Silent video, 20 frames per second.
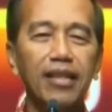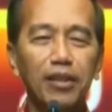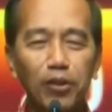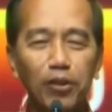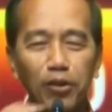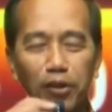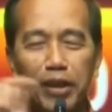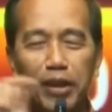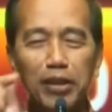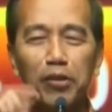
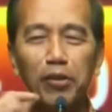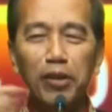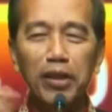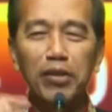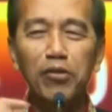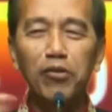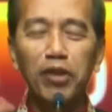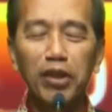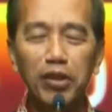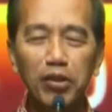Hitung, hitung,
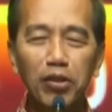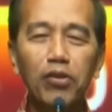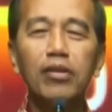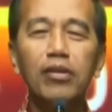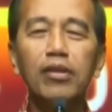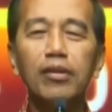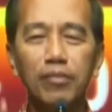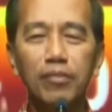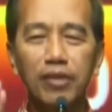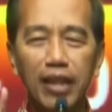hitung, hitung,
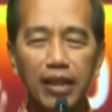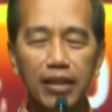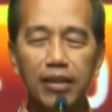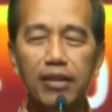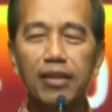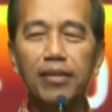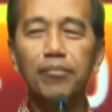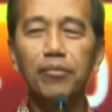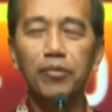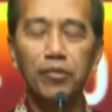kemudian
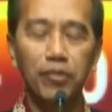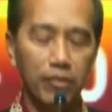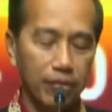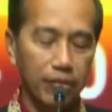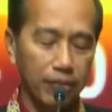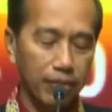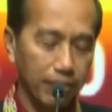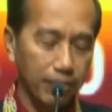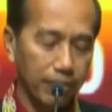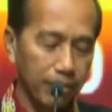ketemu.